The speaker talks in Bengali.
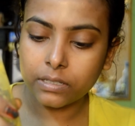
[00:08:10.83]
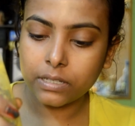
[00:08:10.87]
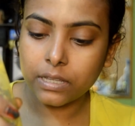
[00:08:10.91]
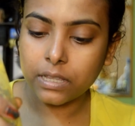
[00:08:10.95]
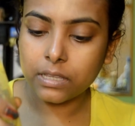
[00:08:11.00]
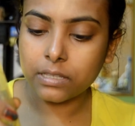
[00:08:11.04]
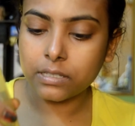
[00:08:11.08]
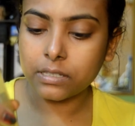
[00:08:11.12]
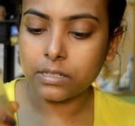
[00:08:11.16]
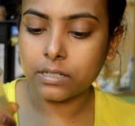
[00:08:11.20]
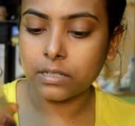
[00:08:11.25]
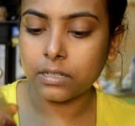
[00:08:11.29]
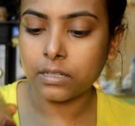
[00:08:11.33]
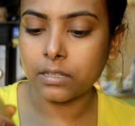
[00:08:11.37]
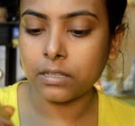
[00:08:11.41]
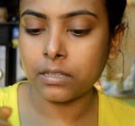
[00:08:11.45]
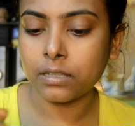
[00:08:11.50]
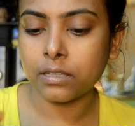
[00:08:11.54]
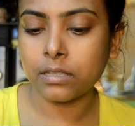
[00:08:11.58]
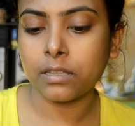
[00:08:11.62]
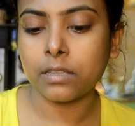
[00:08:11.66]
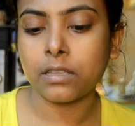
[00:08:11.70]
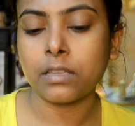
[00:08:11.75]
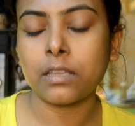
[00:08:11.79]
জাস্ট
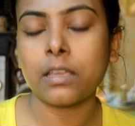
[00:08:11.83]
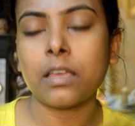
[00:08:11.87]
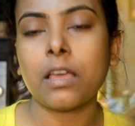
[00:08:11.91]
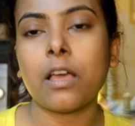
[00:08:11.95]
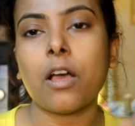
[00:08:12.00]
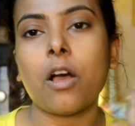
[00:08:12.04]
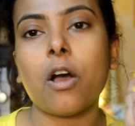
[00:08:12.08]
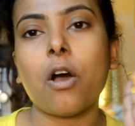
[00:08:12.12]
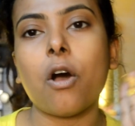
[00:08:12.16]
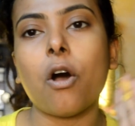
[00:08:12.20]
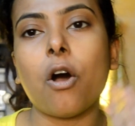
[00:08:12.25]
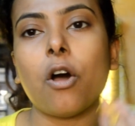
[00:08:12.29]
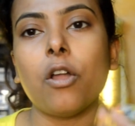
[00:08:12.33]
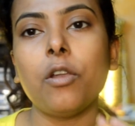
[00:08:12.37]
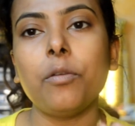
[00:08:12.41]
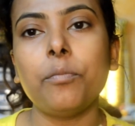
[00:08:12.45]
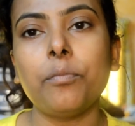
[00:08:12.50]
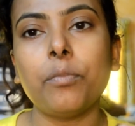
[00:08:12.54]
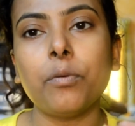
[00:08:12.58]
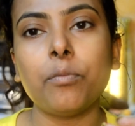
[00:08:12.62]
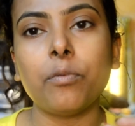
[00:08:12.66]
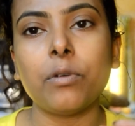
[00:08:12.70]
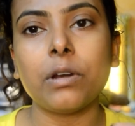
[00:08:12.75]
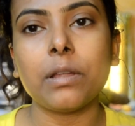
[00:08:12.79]

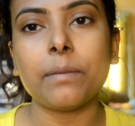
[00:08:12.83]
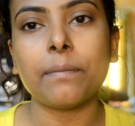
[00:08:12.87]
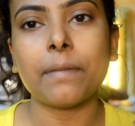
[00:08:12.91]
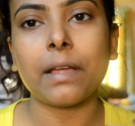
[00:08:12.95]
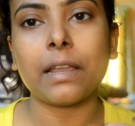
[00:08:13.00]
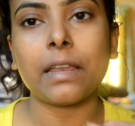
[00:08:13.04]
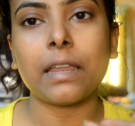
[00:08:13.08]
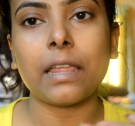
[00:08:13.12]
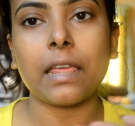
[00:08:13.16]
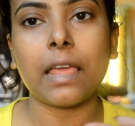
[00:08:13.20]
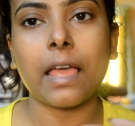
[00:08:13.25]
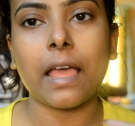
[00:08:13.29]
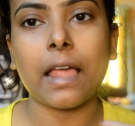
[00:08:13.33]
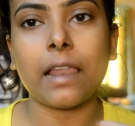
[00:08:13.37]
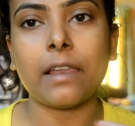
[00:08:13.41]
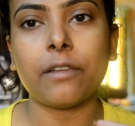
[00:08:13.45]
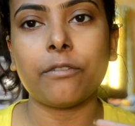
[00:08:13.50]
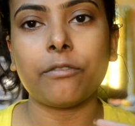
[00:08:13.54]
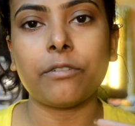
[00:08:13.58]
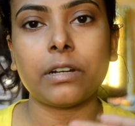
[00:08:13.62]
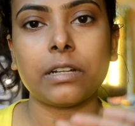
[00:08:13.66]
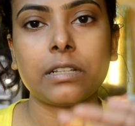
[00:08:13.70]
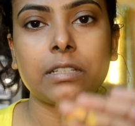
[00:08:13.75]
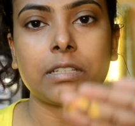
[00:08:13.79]
অল্প পরিমাণে
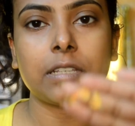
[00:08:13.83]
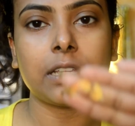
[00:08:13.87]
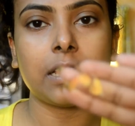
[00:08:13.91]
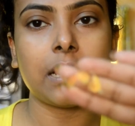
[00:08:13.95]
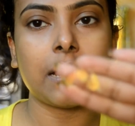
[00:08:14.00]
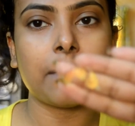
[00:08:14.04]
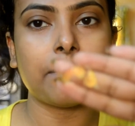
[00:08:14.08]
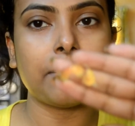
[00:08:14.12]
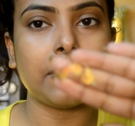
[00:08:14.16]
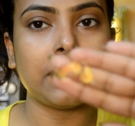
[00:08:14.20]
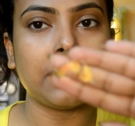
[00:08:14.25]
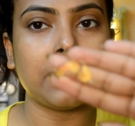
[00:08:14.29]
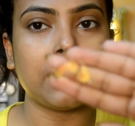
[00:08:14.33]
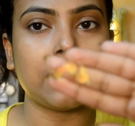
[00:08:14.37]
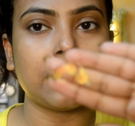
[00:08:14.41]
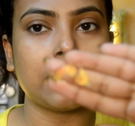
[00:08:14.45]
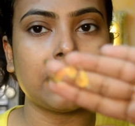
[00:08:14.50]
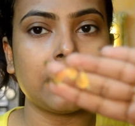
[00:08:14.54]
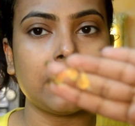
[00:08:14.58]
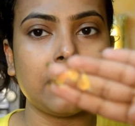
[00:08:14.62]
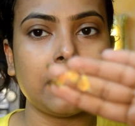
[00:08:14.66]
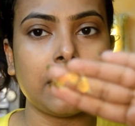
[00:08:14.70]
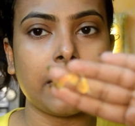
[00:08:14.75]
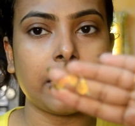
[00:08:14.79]
অ্যালোভেরা জেল আমি
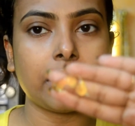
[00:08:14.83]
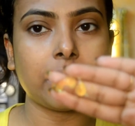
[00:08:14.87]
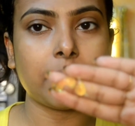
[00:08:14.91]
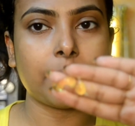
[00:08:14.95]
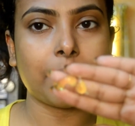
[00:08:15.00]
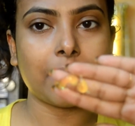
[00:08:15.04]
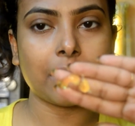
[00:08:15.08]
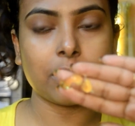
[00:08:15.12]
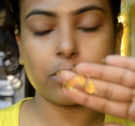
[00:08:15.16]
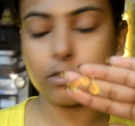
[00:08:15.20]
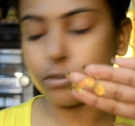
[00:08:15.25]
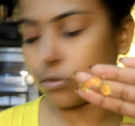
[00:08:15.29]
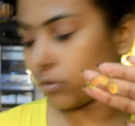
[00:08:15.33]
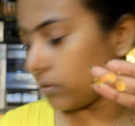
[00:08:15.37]
নিয়েছি দেখতে পাচ্ছ